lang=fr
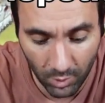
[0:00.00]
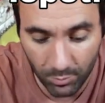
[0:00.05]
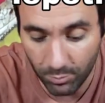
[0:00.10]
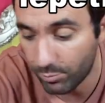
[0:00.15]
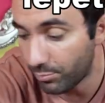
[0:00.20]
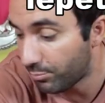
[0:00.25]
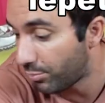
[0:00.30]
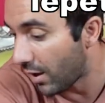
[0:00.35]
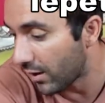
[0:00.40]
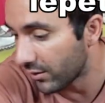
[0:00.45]
à
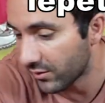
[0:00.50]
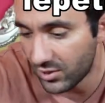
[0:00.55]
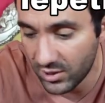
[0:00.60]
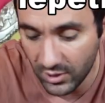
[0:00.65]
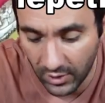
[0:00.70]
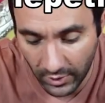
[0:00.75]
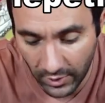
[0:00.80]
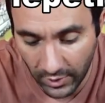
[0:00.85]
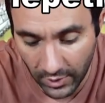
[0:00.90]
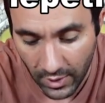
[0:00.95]
part
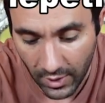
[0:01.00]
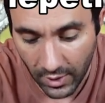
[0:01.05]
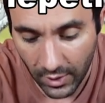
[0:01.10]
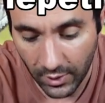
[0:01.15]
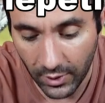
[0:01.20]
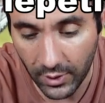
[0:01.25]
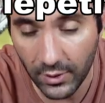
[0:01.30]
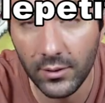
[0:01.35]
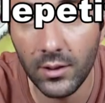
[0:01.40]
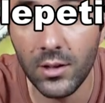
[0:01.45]
tirer
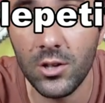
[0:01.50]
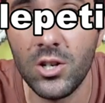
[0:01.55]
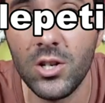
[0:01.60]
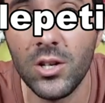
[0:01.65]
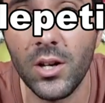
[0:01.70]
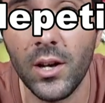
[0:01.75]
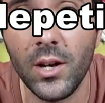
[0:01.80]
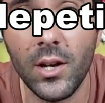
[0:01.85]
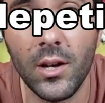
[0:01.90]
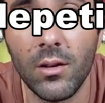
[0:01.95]
et
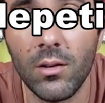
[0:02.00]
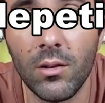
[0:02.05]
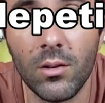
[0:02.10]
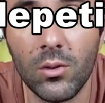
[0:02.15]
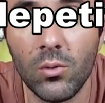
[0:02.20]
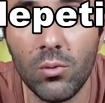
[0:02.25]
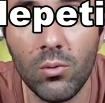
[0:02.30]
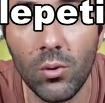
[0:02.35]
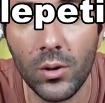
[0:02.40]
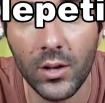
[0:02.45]
déchirer euh,
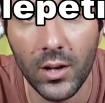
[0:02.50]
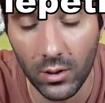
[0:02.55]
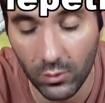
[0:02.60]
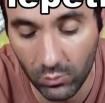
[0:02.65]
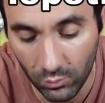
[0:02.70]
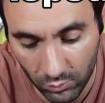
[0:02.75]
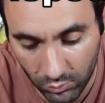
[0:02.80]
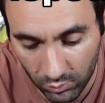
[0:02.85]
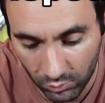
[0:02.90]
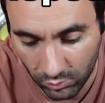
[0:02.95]
tout le
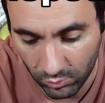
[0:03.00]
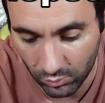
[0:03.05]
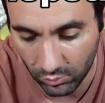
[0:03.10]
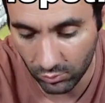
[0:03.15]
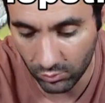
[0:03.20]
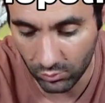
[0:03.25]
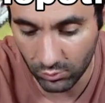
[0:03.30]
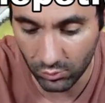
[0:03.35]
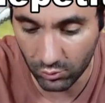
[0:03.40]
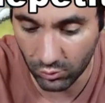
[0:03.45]
carton
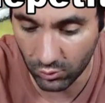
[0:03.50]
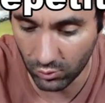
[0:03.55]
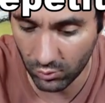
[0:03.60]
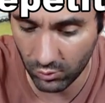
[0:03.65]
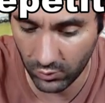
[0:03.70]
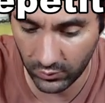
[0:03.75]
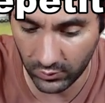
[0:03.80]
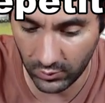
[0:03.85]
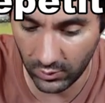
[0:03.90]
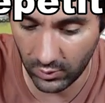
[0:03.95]
du,
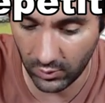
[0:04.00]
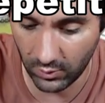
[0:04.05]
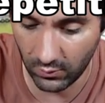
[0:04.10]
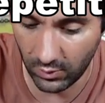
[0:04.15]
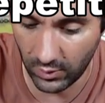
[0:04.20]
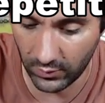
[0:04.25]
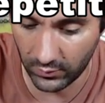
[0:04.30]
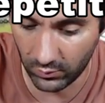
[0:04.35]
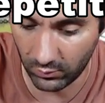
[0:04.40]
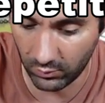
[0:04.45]
jeu, c'est
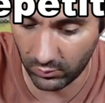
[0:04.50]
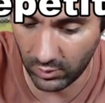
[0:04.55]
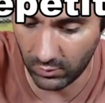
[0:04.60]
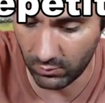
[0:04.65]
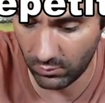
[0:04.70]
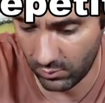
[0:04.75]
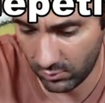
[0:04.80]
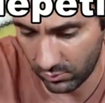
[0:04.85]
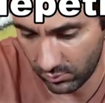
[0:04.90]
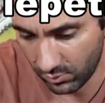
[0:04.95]
voilà,
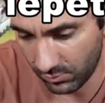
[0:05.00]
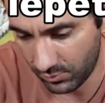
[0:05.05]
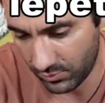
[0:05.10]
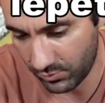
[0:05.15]
totalement,